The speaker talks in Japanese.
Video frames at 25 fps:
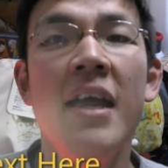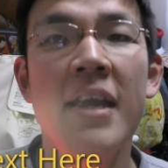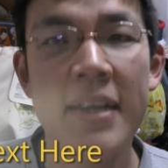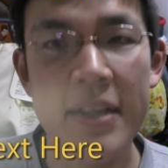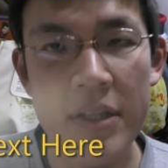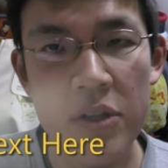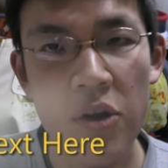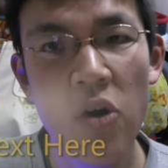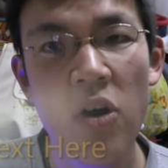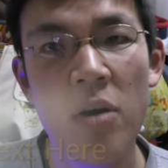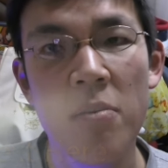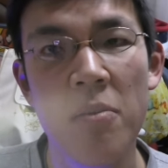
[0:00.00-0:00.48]

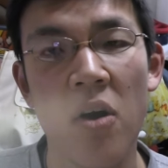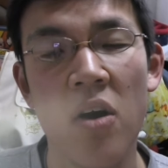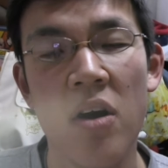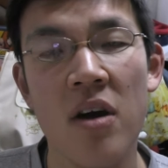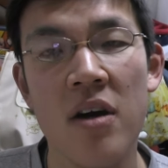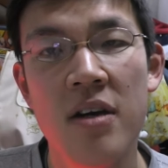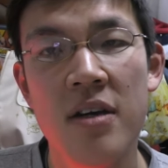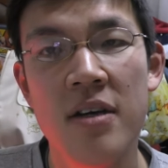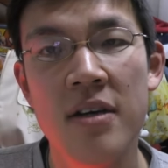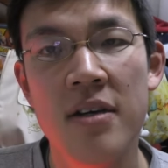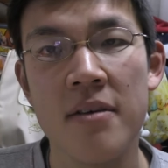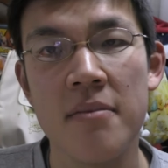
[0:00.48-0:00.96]
どう
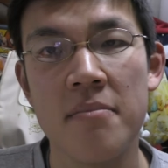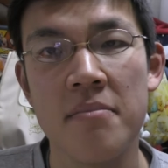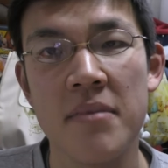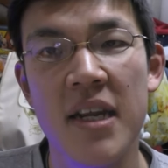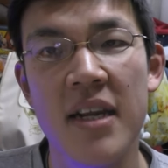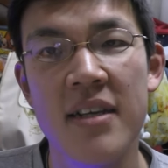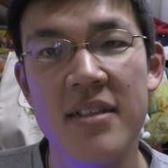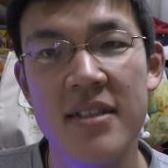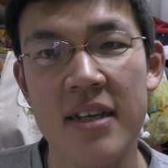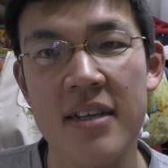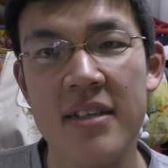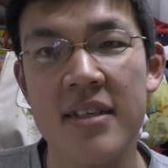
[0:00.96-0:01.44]
も
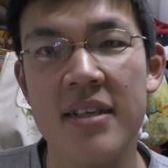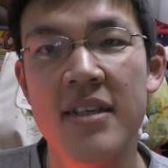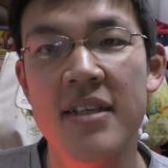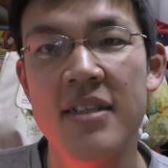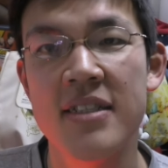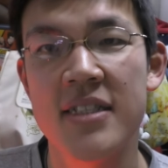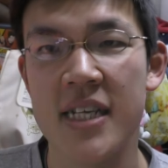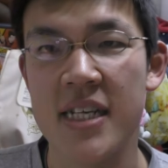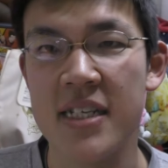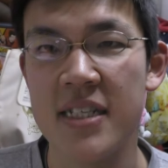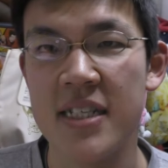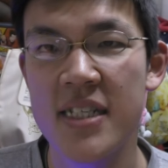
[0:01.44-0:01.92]
皆さん
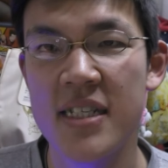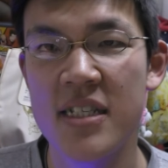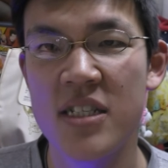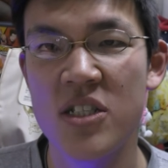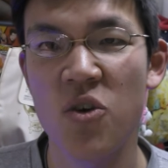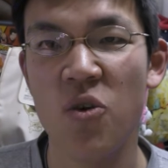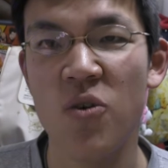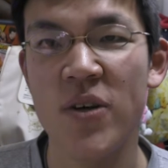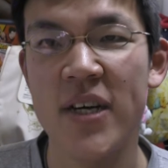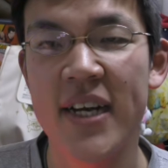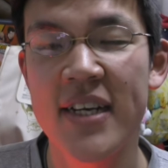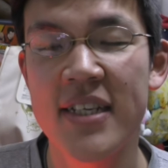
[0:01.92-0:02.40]
先日
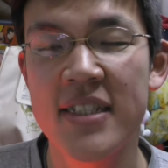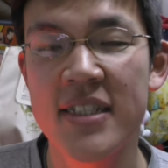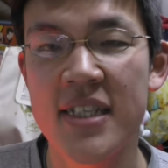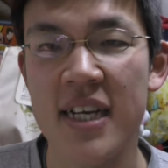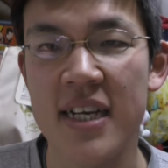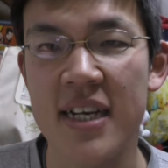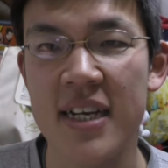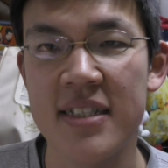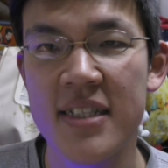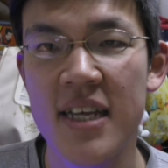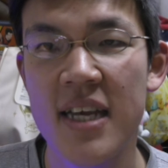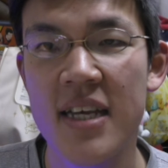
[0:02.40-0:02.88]
紹介し
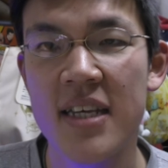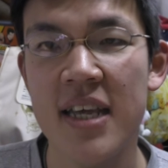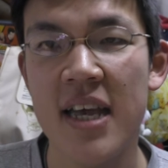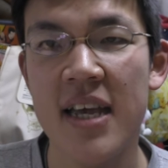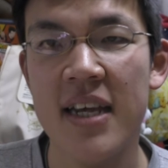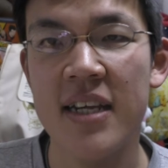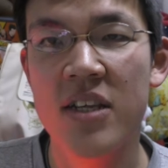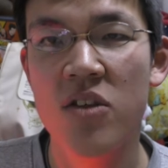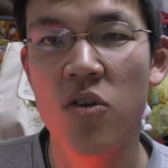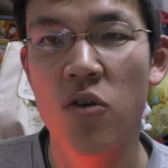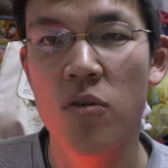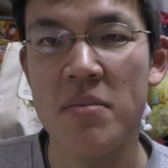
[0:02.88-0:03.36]
た野菜
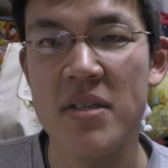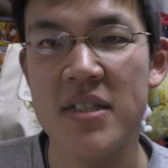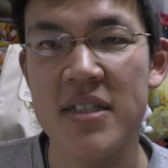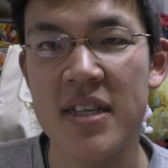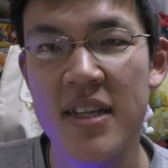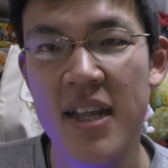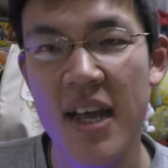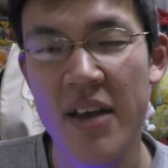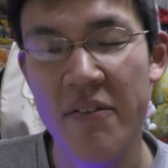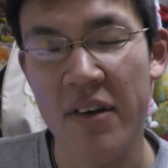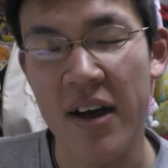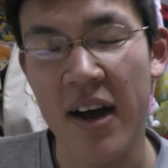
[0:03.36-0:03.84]
ケーキのお
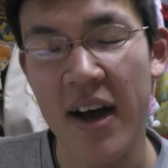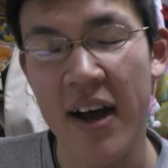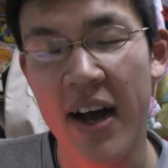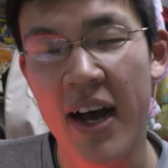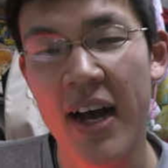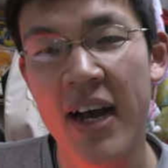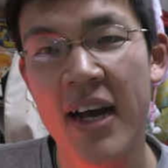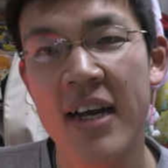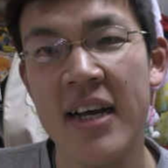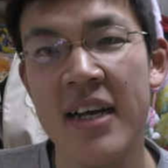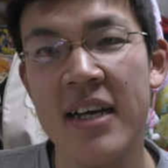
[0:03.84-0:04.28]
店では